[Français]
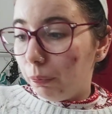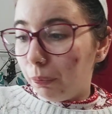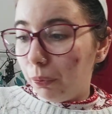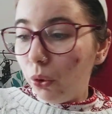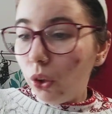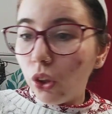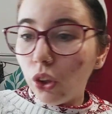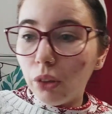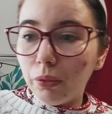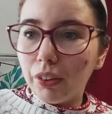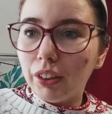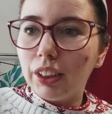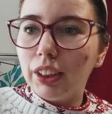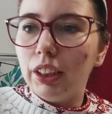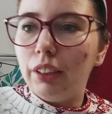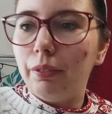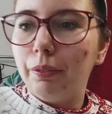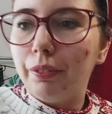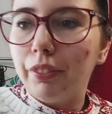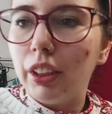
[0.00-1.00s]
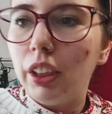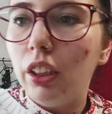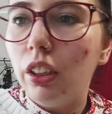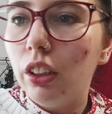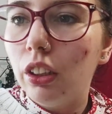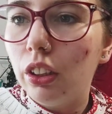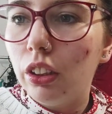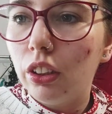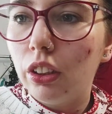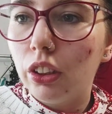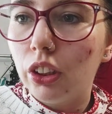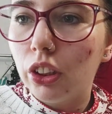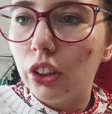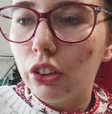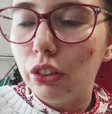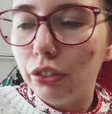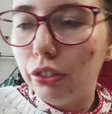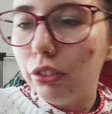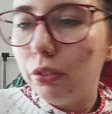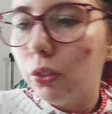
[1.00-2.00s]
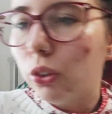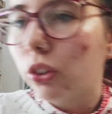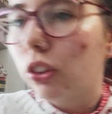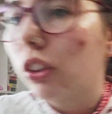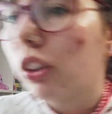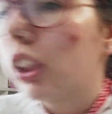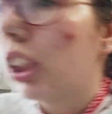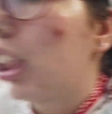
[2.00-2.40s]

pour commencer, euh, je vous montre.